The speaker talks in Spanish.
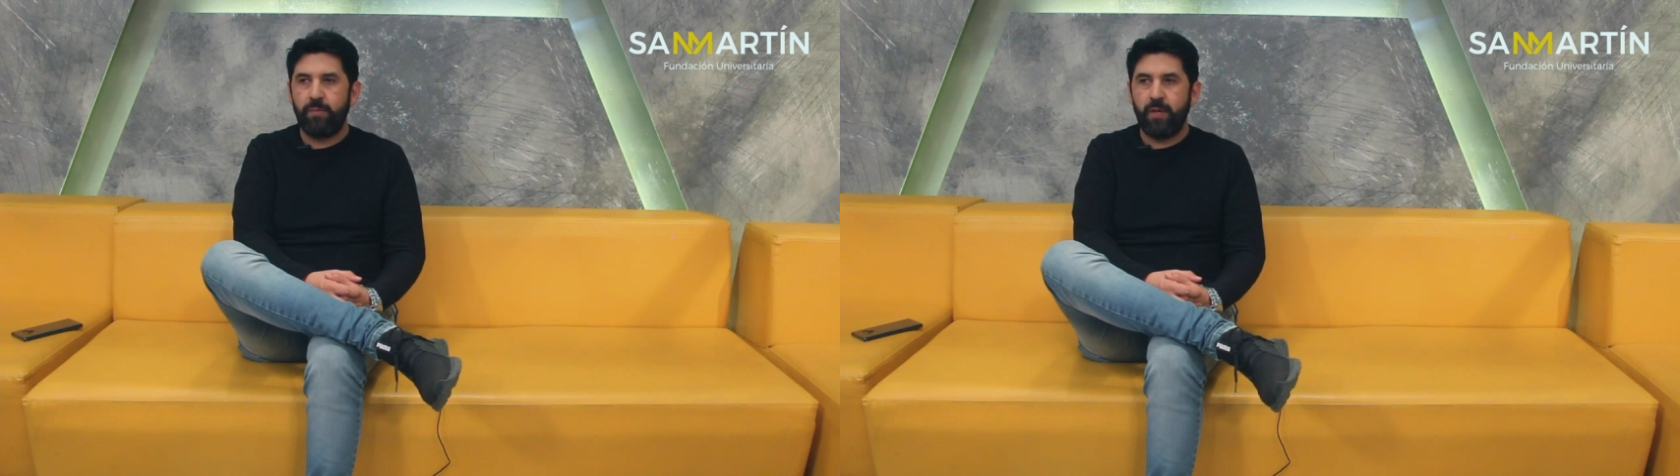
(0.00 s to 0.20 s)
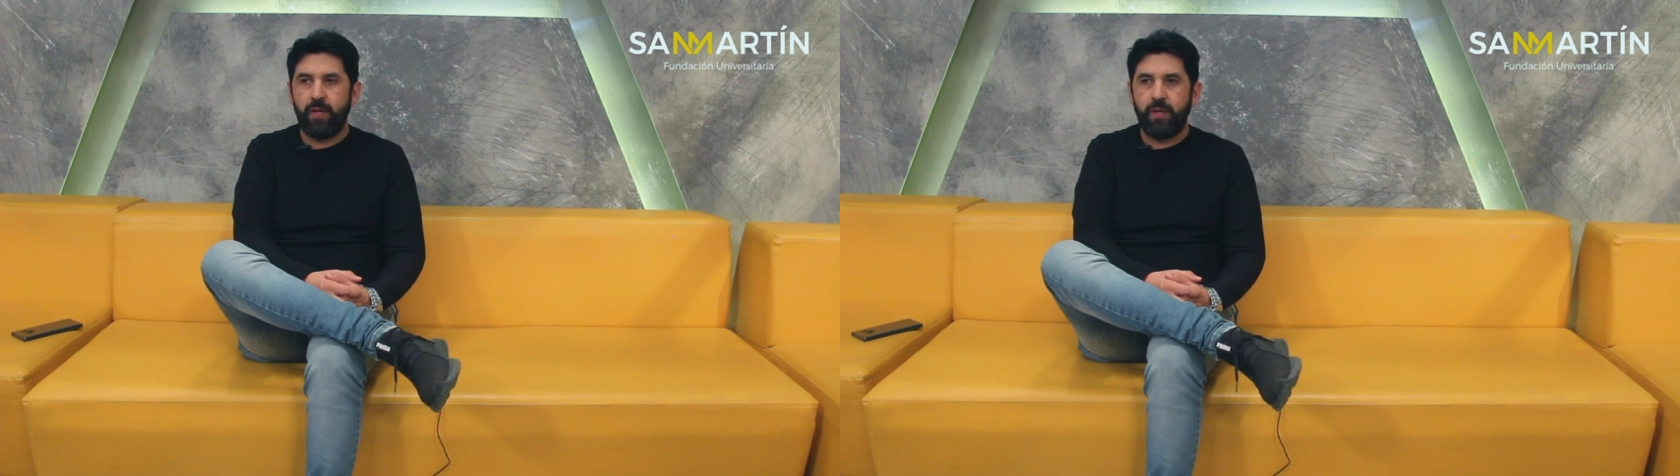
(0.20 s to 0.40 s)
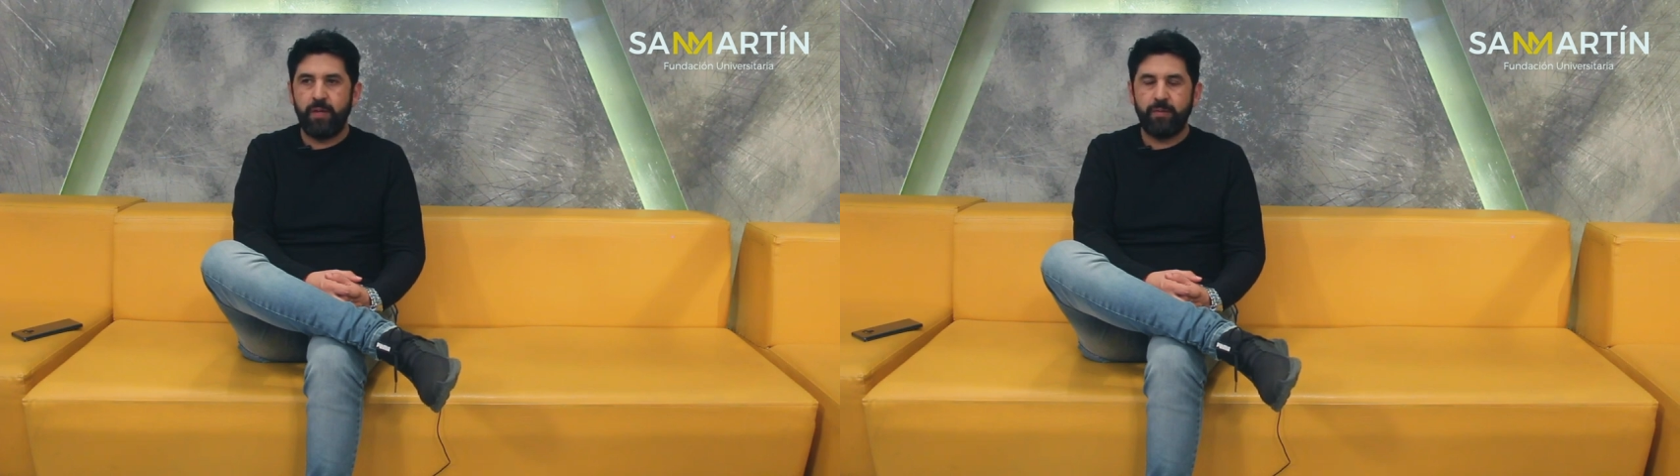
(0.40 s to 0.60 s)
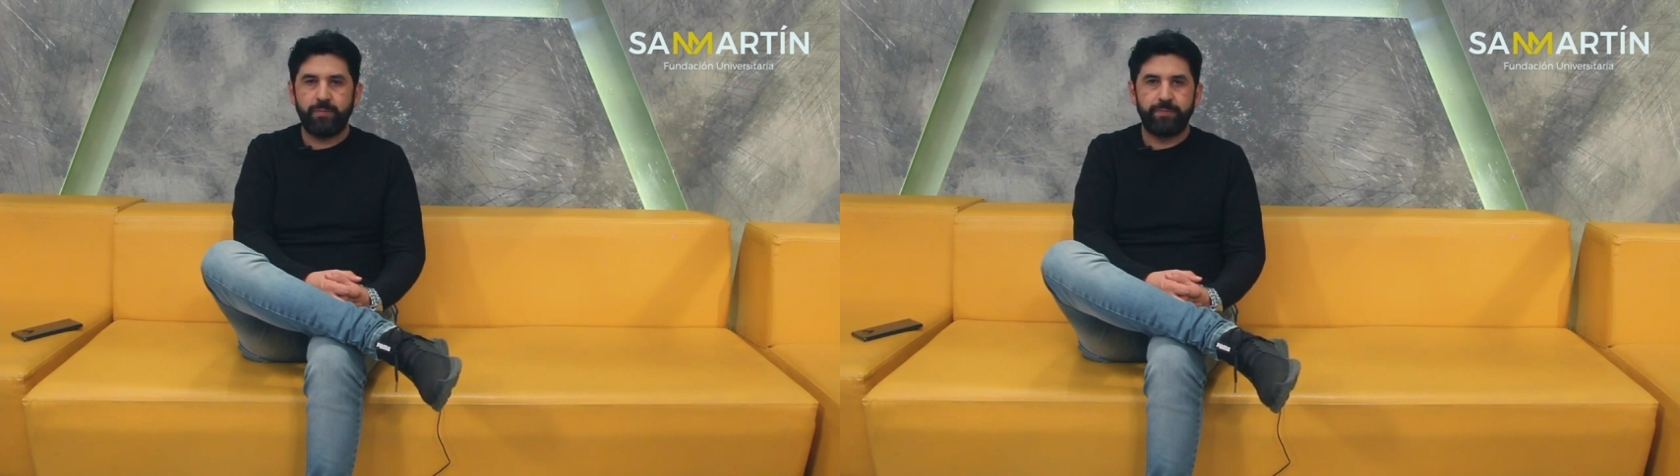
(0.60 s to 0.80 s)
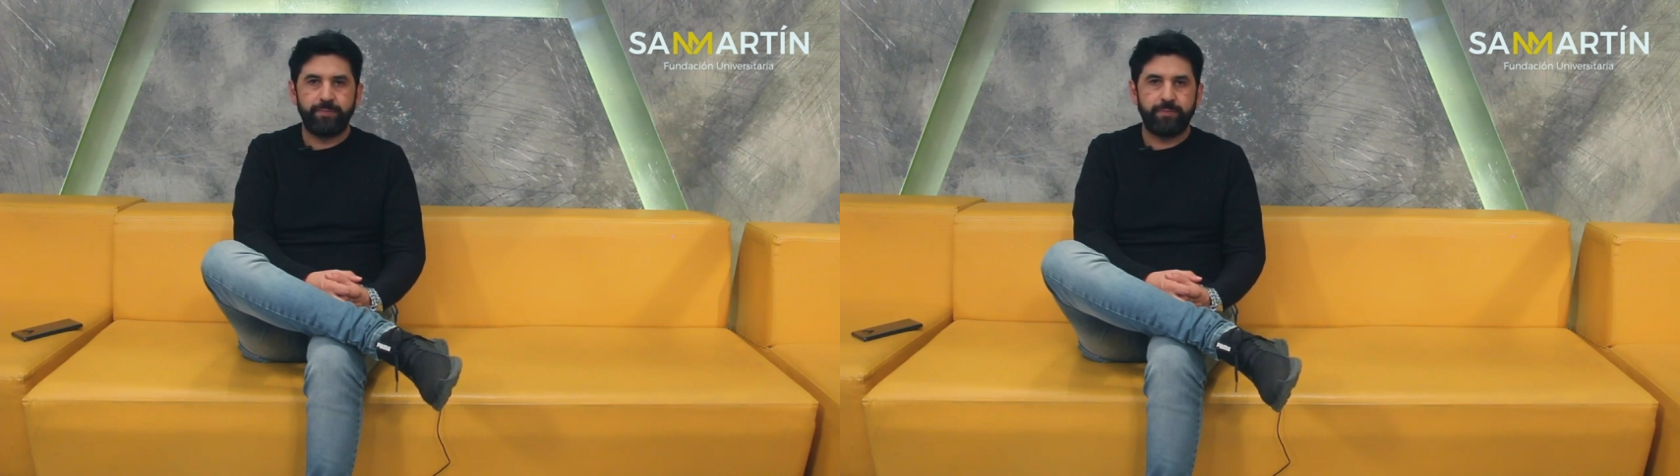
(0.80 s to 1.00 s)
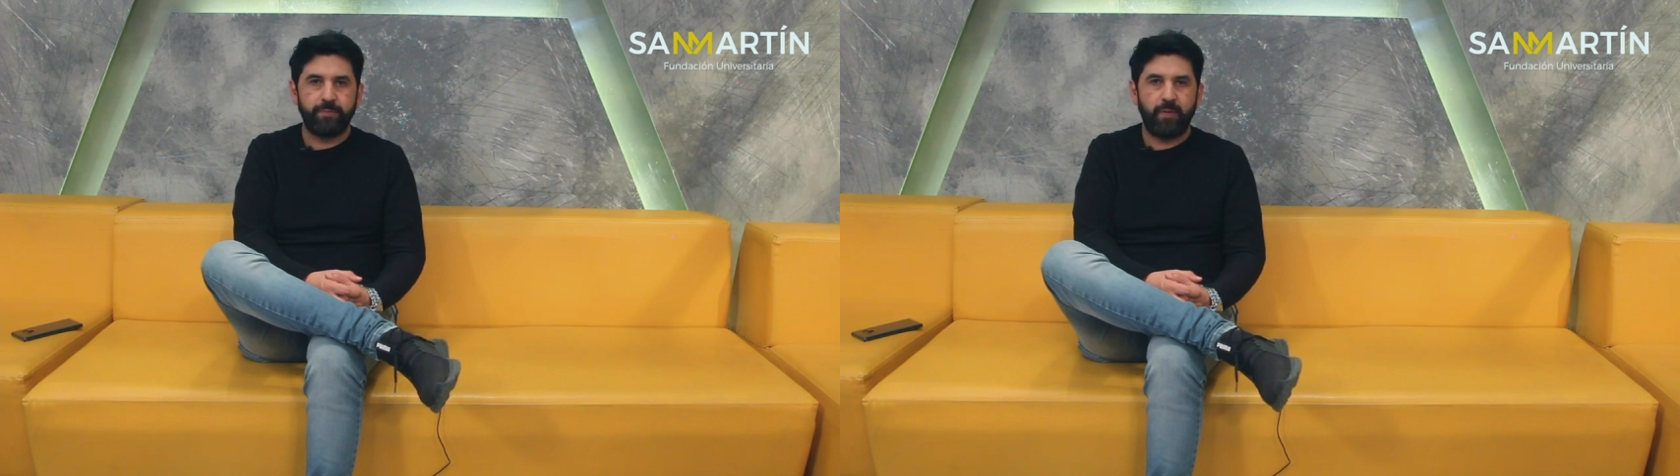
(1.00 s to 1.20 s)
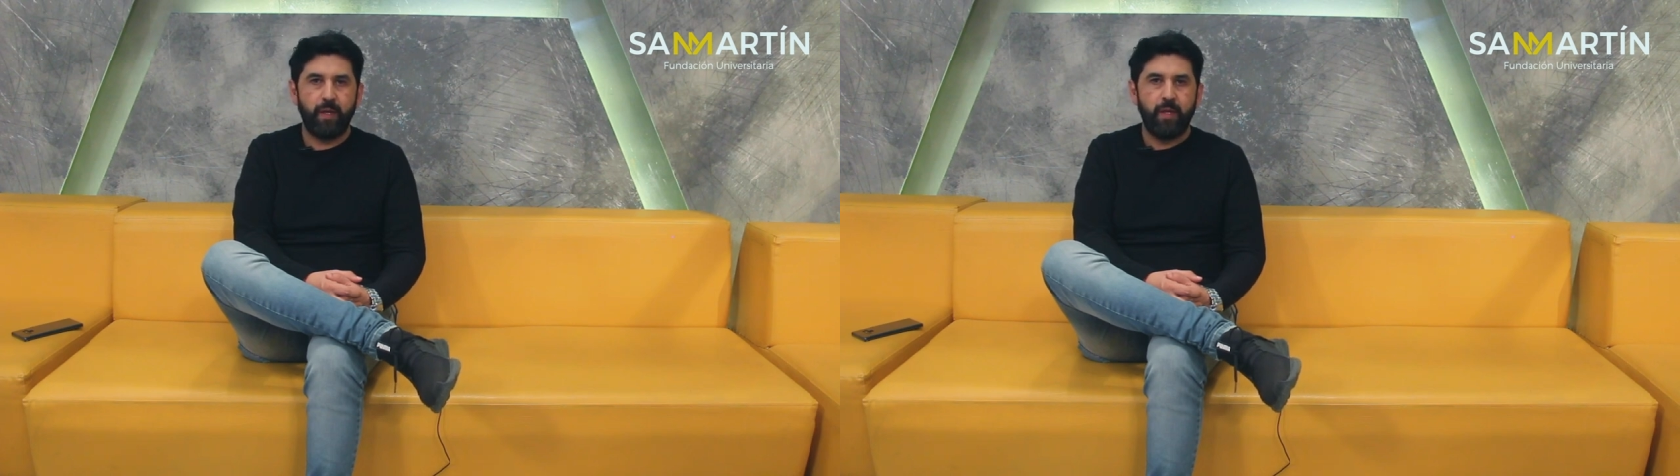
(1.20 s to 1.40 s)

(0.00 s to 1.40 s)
em,